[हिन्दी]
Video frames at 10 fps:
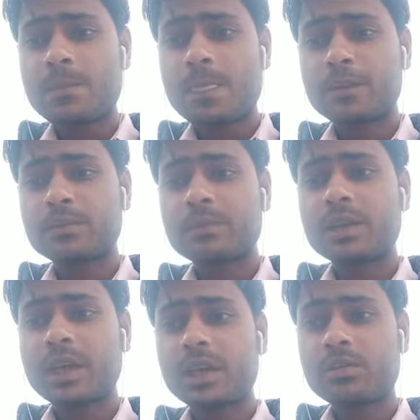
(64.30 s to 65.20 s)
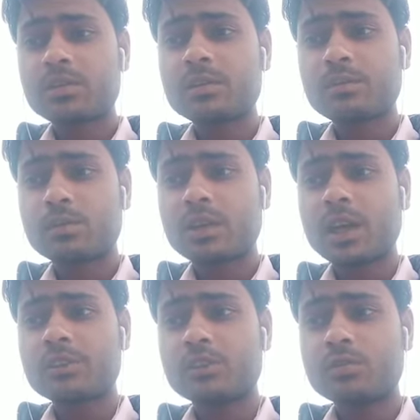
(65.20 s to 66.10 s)
इसमें नाइट्रोजन
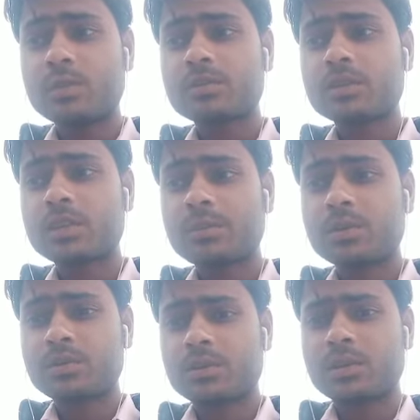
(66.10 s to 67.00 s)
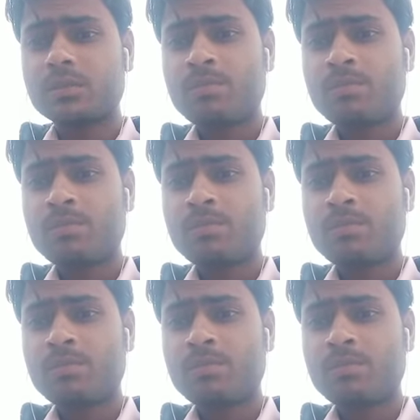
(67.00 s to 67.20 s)
पोटास ह्यूमस की कमी होती है